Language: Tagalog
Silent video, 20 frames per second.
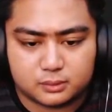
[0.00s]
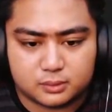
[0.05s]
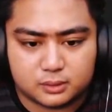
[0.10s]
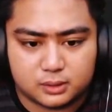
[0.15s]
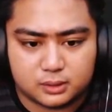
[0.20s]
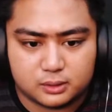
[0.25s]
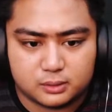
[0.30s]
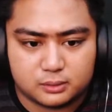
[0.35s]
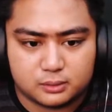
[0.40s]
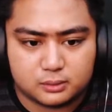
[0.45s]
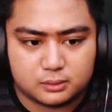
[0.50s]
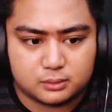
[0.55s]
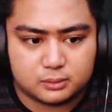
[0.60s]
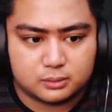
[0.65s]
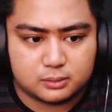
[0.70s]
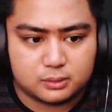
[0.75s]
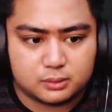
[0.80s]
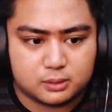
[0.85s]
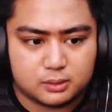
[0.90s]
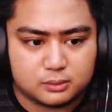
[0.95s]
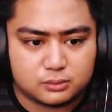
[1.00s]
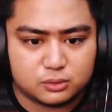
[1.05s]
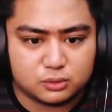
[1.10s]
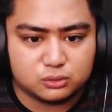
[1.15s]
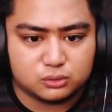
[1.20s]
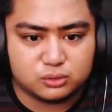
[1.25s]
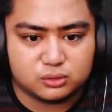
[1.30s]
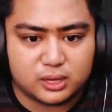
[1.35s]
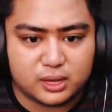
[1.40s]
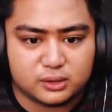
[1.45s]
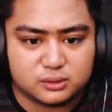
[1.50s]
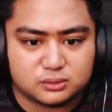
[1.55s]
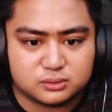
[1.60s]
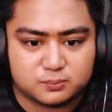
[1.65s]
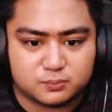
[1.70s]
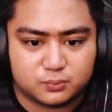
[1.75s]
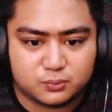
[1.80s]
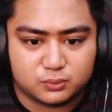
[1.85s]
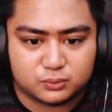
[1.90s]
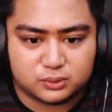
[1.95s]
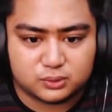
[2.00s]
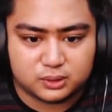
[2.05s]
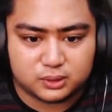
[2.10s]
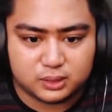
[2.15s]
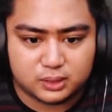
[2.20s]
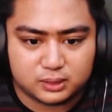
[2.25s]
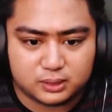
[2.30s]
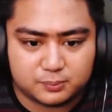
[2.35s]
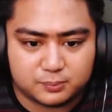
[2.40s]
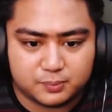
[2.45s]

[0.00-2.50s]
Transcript: Okay. So, doon tayo. Putik yan.